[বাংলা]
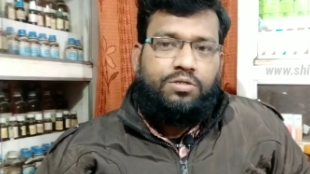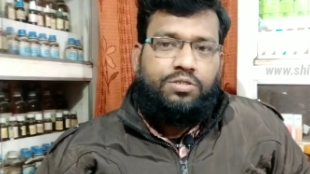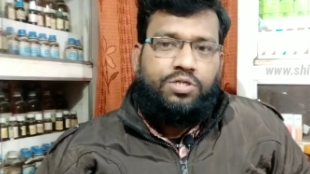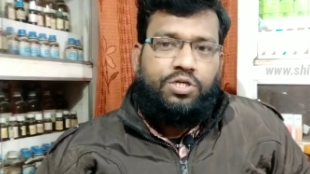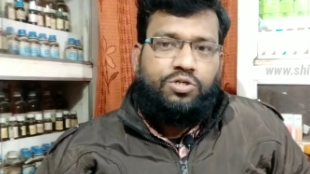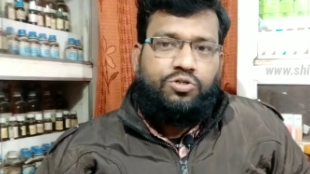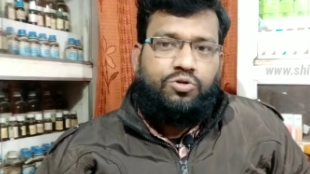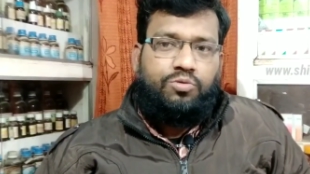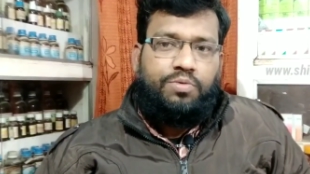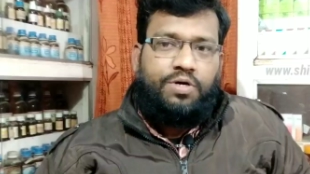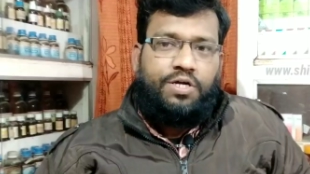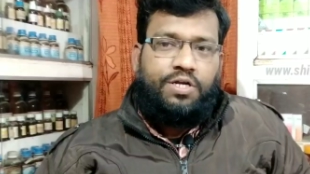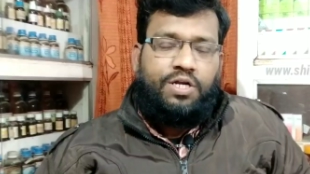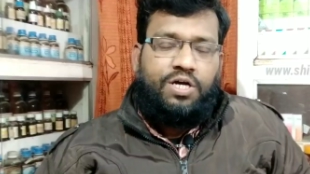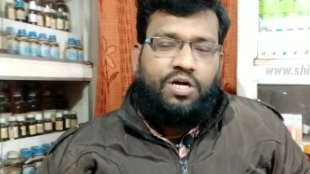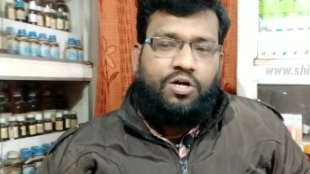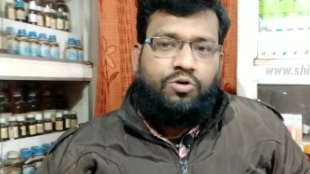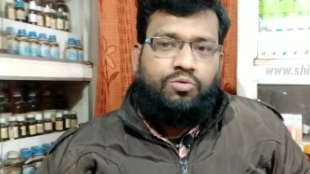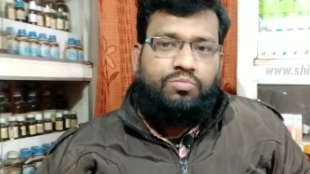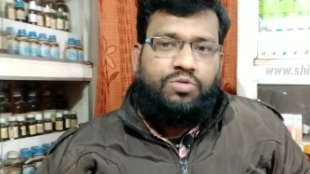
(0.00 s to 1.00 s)
সে সময়ে
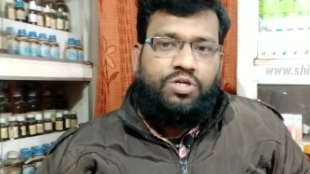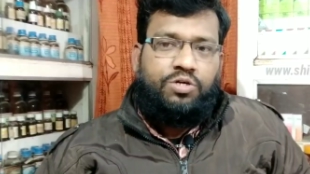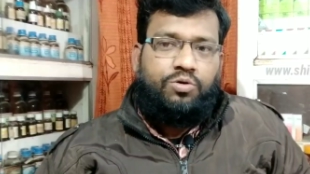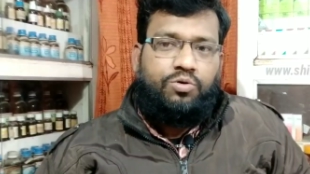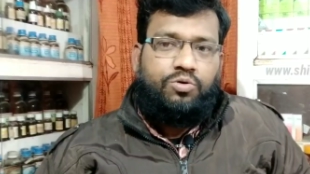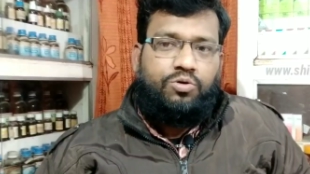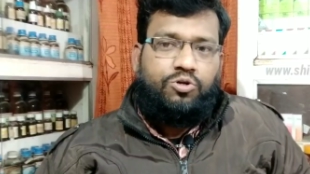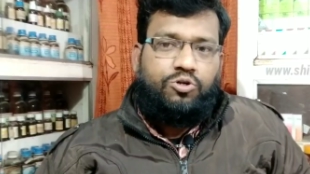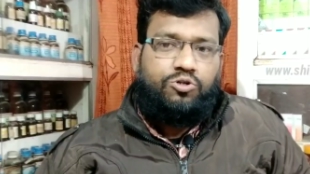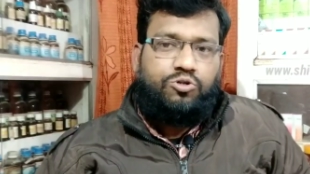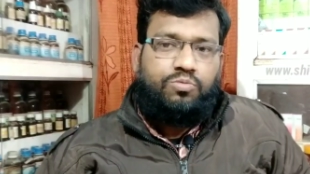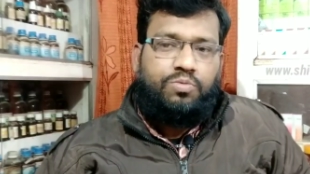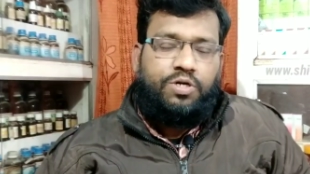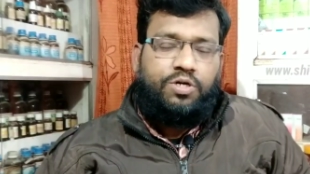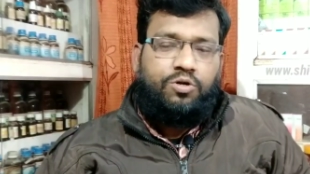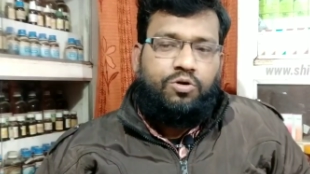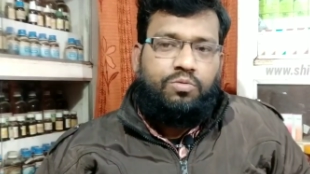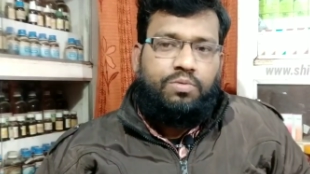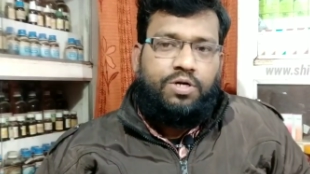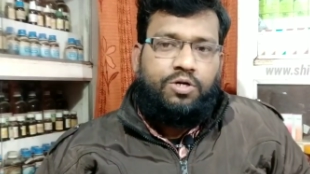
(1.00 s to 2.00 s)
না ঘুমিয়ে অন্য
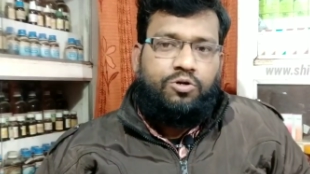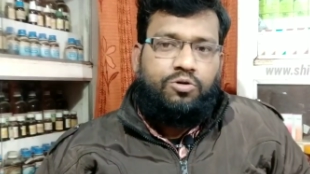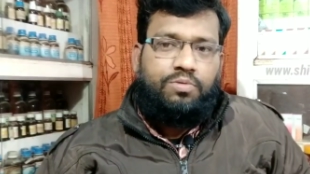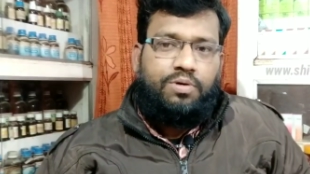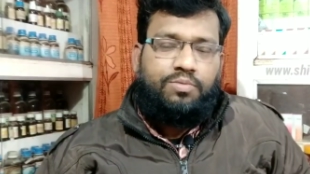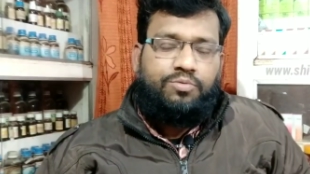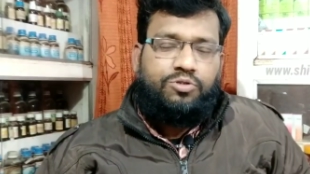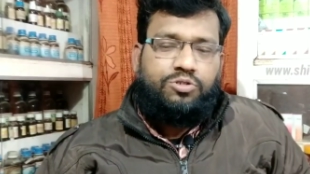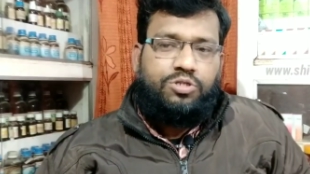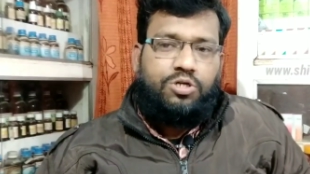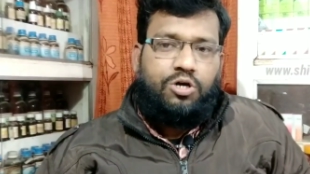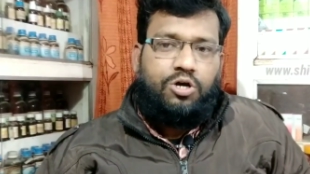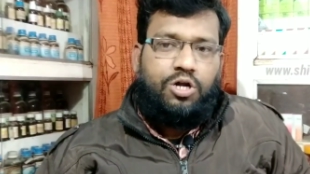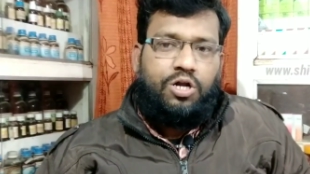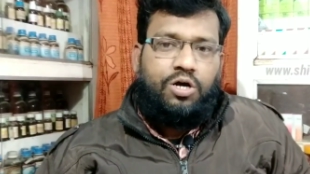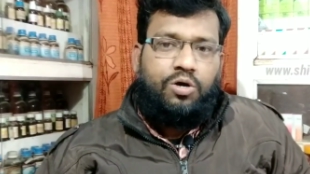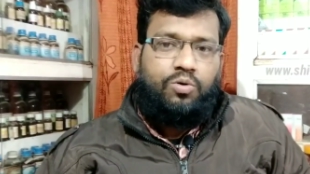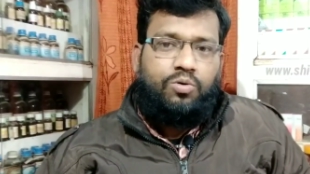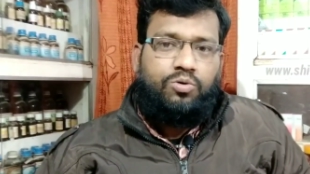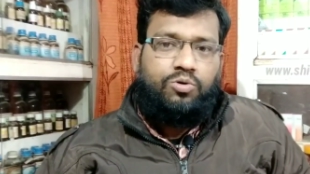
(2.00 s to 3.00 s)
সময় ঘুমানোর ব্যবস্থা
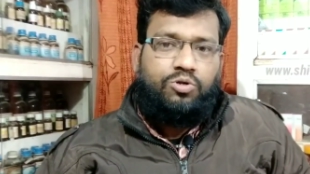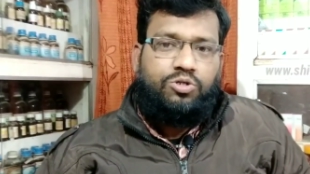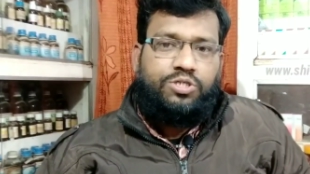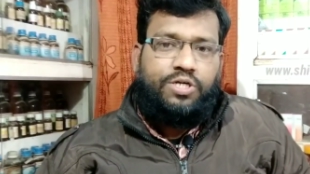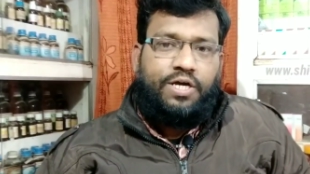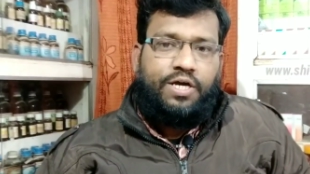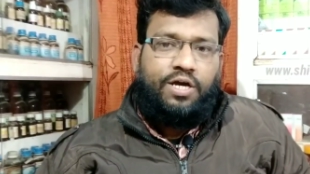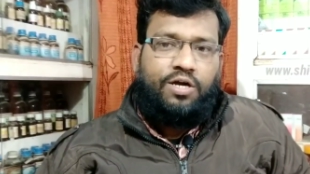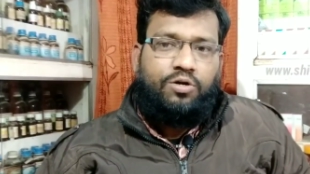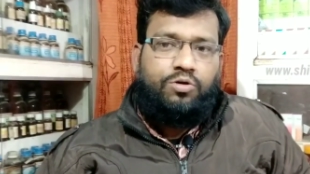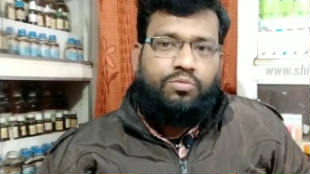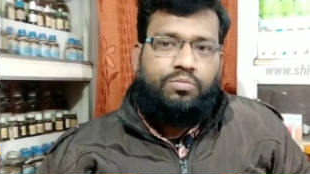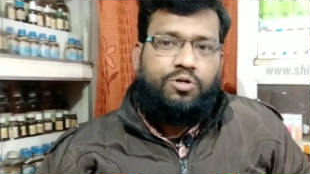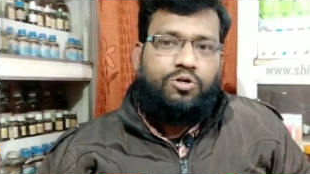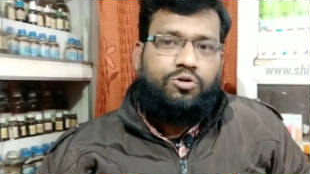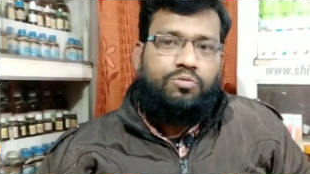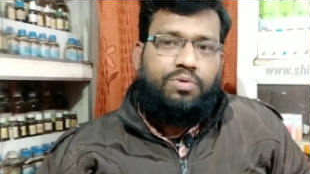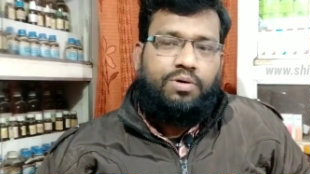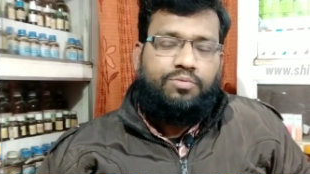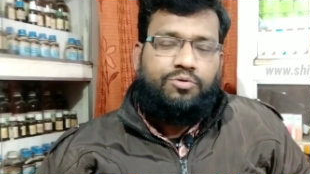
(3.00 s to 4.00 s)
করা অন্য জায়গায়
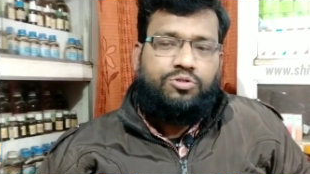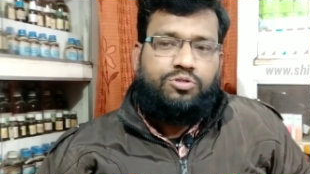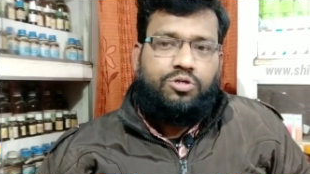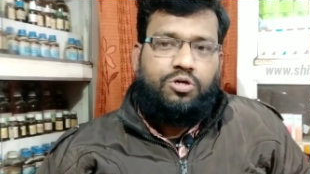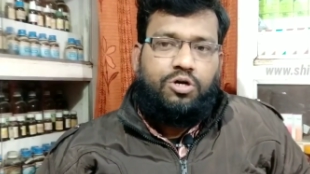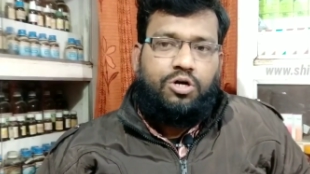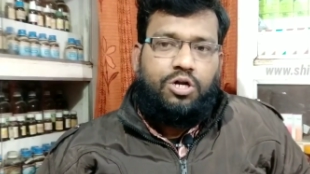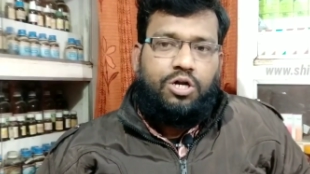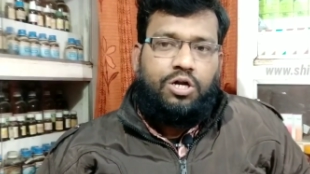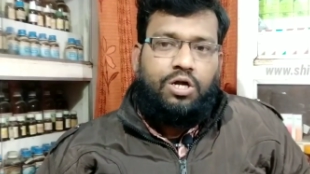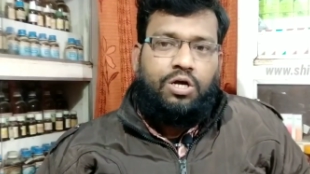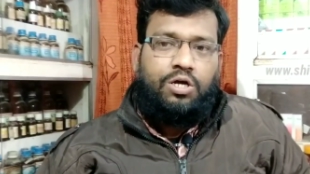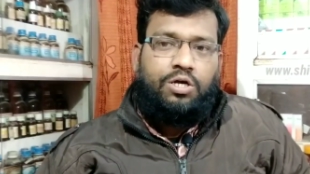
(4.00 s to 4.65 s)
ঘুমানোর ব্যবস্থা করা